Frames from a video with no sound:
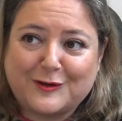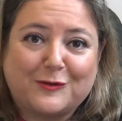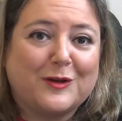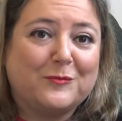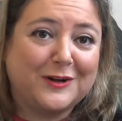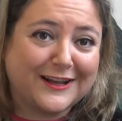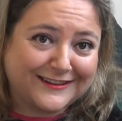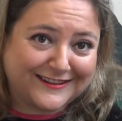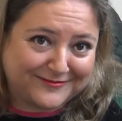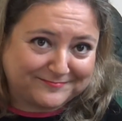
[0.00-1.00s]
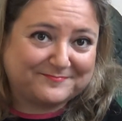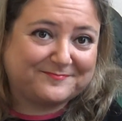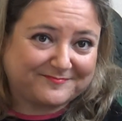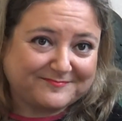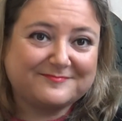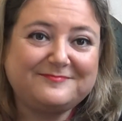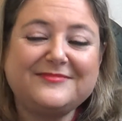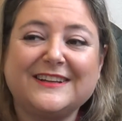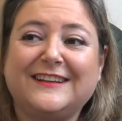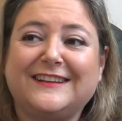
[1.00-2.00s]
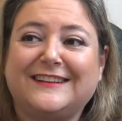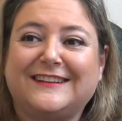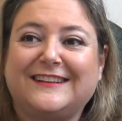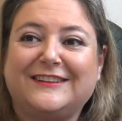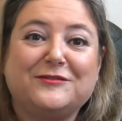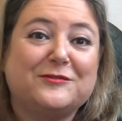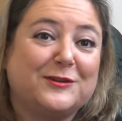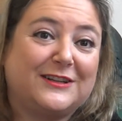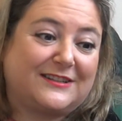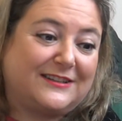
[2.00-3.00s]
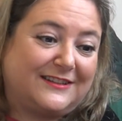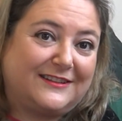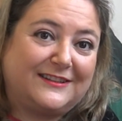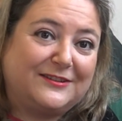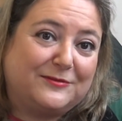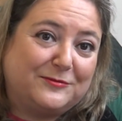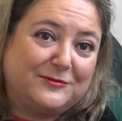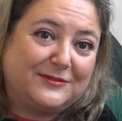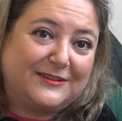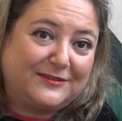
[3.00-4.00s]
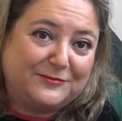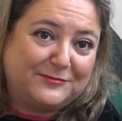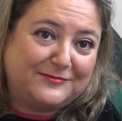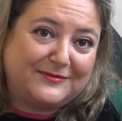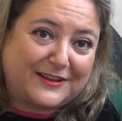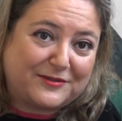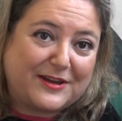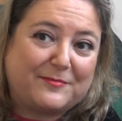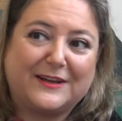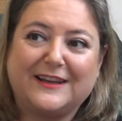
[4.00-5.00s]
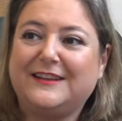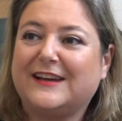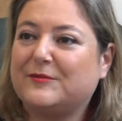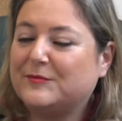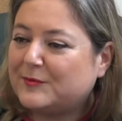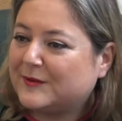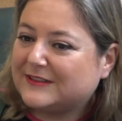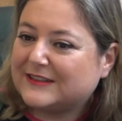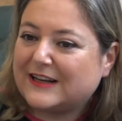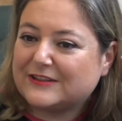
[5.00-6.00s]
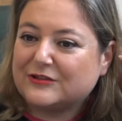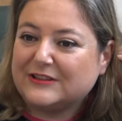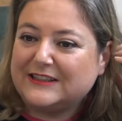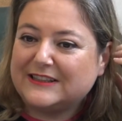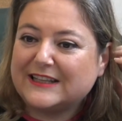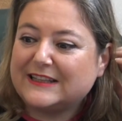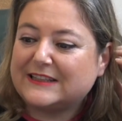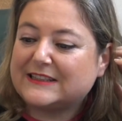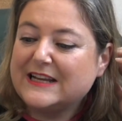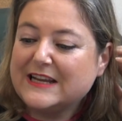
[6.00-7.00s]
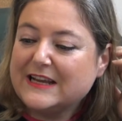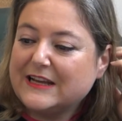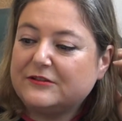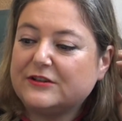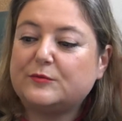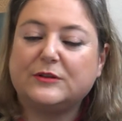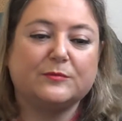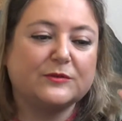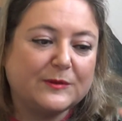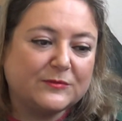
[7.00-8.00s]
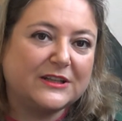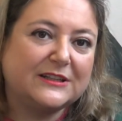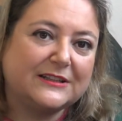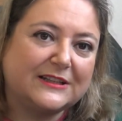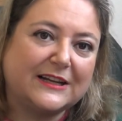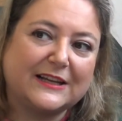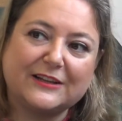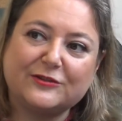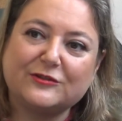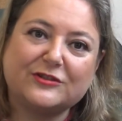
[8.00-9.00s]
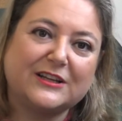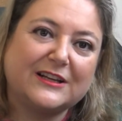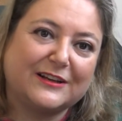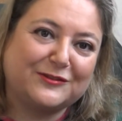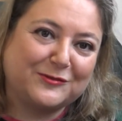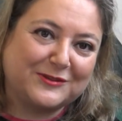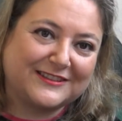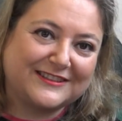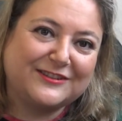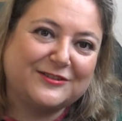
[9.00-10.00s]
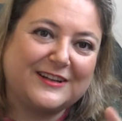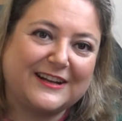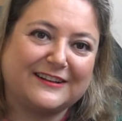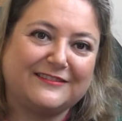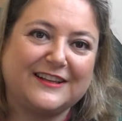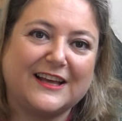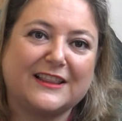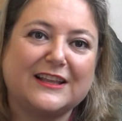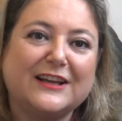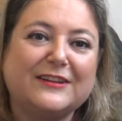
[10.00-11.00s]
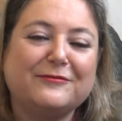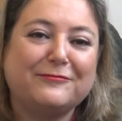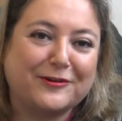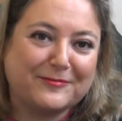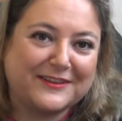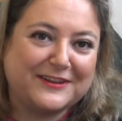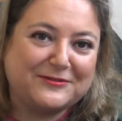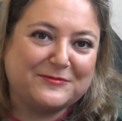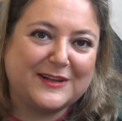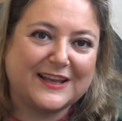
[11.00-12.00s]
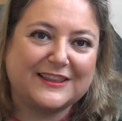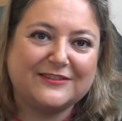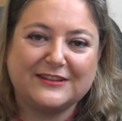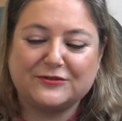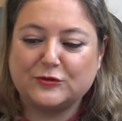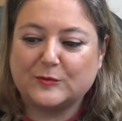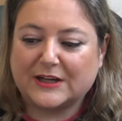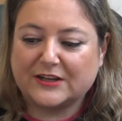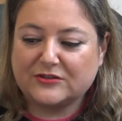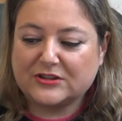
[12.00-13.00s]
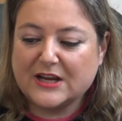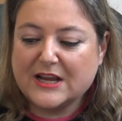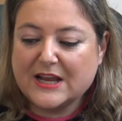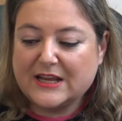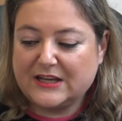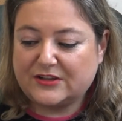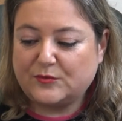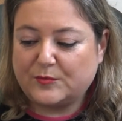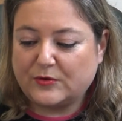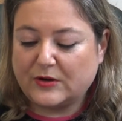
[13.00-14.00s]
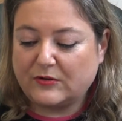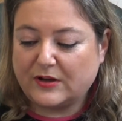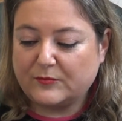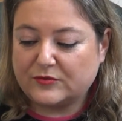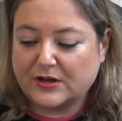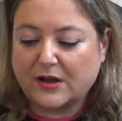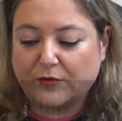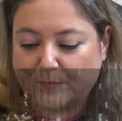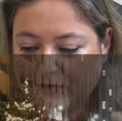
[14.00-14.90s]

una ciudad muy grande eh, no es eh, eh, una ciudad pequeña como pueden ser las condindantes. Entonces, bueno, pues vamos a intentar que todos tengan su testigo de la Navidad en forma de iluminación en sus barrios y es un poco a lo que hemos llegado.